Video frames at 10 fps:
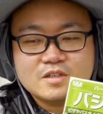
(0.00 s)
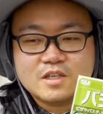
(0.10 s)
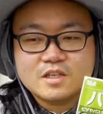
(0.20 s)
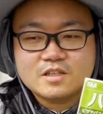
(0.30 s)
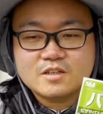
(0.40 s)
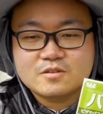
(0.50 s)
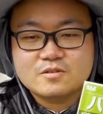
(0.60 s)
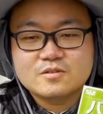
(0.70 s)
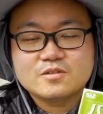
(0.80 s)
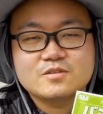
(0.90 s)
えー、根っ
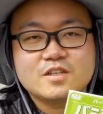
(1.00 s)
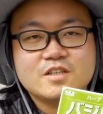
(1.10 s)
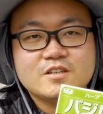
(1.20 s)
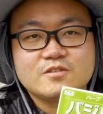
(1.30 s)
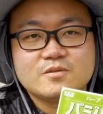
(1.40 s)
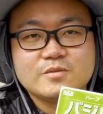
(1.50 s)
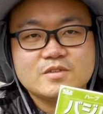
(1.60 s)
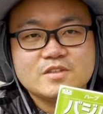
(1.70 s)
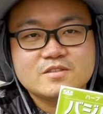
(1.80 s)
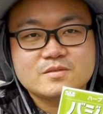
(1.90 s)
この周辺にある余分
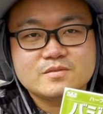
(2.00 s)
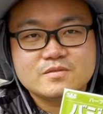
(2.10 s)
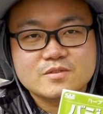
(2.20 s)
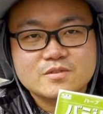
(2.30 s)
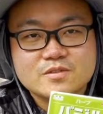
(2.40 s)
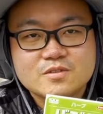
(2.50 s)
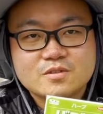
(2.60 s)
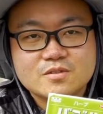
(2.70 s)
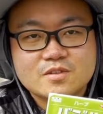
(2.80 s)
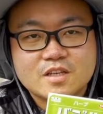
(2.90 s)
な水分を吸い
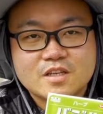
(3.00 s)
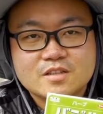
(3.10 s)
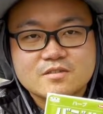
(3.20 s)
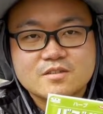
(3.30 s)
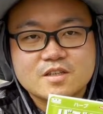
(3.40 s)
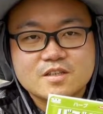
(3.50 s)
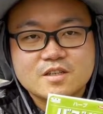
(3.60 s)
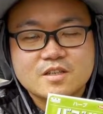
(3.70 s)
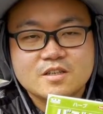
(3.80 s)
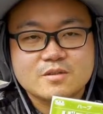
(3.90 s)
取ってくれ
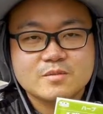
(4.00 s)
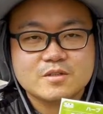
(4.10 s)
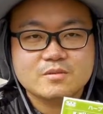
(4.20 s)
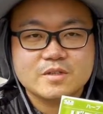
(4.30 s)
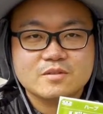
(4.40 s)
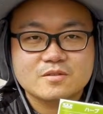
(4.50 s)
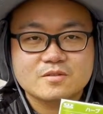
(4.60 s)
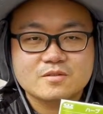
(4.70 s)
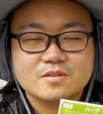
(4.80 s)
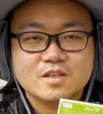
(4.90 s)
て、まあ、トマトに
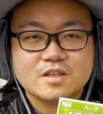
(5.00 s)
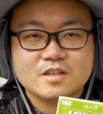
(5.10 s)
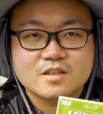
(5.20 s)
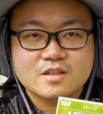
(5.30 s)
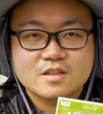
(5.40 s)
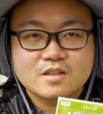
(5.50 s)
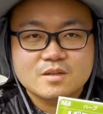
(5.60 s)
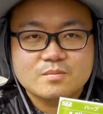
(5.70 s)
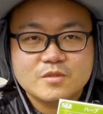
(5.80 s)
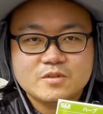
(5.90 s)
とって
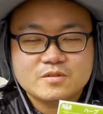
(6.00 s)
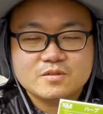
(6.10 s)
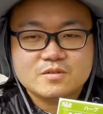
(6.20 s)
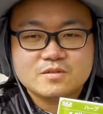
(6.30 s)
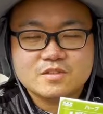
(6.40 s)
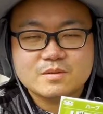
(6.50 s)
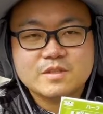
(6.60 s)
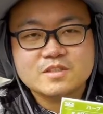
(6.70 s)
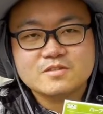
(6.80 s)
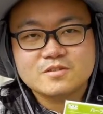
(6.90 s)
もそして
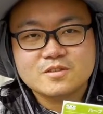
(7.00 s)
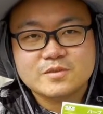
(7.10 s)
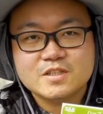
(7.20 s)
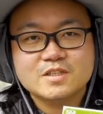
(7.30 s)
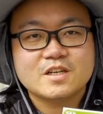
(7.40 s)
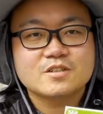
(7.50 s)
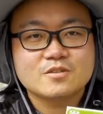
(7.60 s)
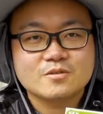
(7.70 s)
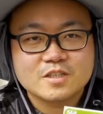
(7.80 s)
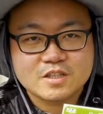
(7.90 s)
バジルにとってもいい環
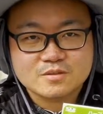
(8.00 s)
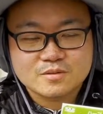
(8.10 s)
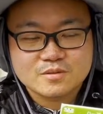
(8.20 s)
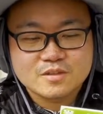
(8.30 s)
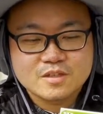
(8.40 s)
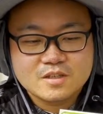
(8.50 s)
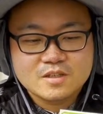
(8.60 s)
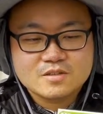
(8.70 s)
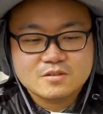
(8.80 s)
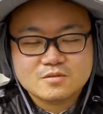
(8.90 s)
境になると
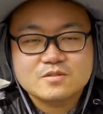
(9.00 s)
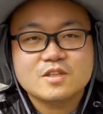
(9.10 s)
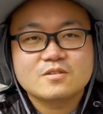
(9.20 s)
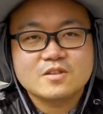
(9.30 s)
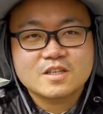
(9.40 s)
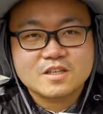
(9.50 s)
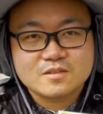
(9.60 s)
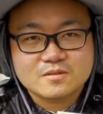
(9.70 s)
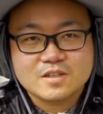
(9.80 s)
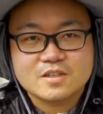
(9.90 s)
その畝の中
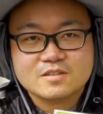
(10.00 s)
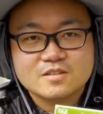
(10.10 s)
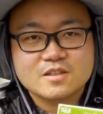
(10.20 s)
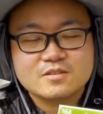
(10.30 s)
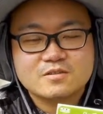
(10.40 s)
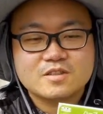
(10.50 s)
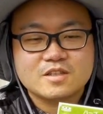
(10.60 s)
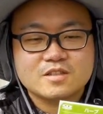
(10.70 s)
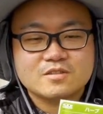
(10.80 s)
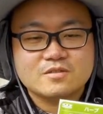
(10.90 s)
とかですねそういった
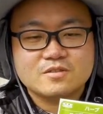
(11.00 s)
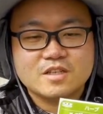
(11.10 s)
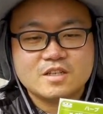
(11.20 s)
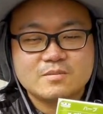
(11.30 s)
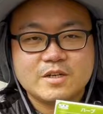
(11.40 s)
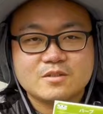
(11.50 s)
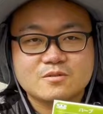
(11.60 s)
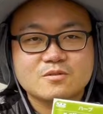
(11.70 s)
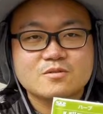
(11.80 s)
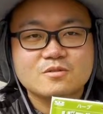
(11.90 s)
環境がまあ
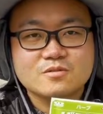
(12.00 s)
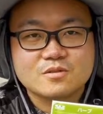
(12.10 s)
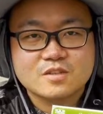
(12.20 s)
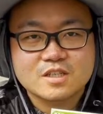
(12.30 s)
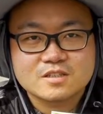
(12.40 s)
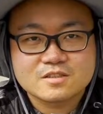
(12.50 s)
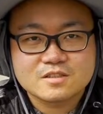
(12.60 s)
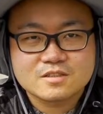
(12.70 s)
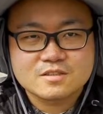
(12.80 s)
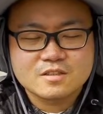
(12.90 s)
整うという感じ
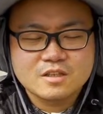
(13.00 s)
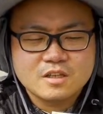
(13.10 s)
です